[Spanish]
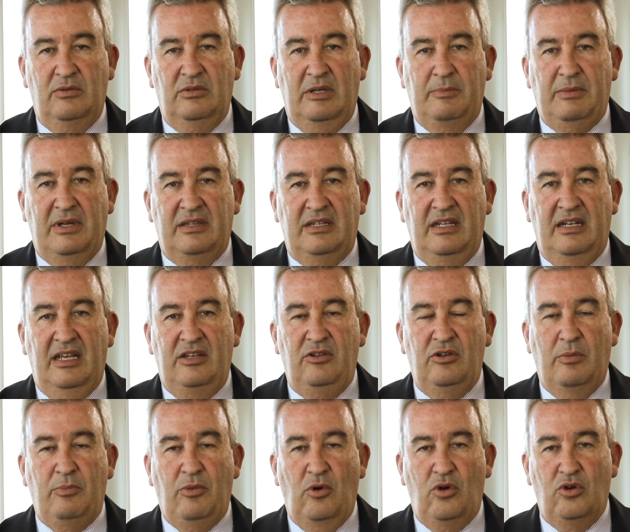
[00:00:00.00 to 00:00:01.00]
segunda parte del
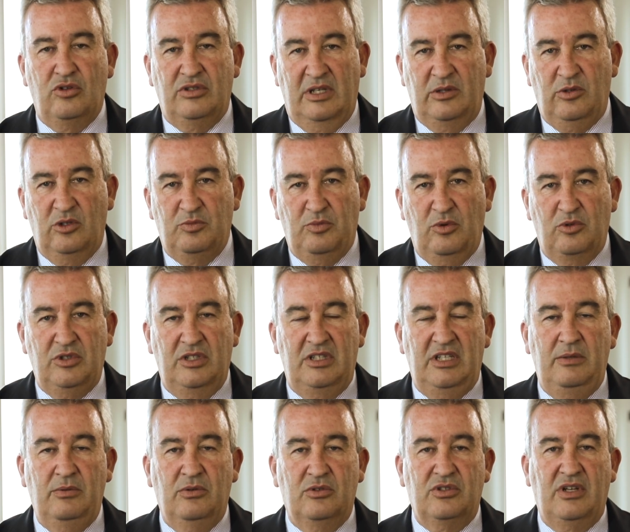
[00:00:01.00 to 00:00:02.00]
año, a pocos datos
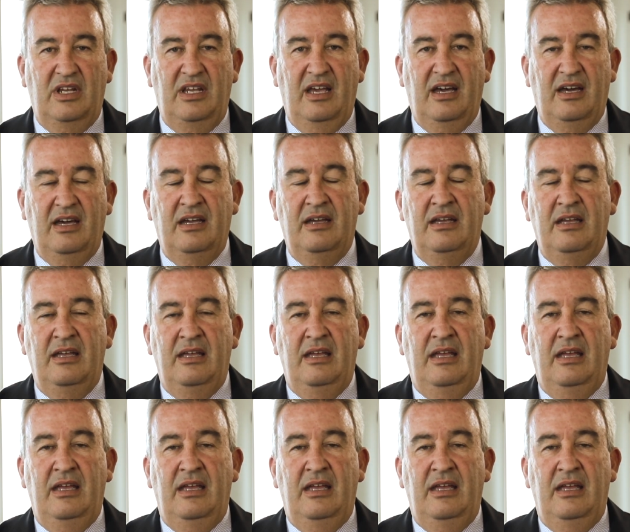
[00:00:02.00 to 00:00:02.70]
positivos que haga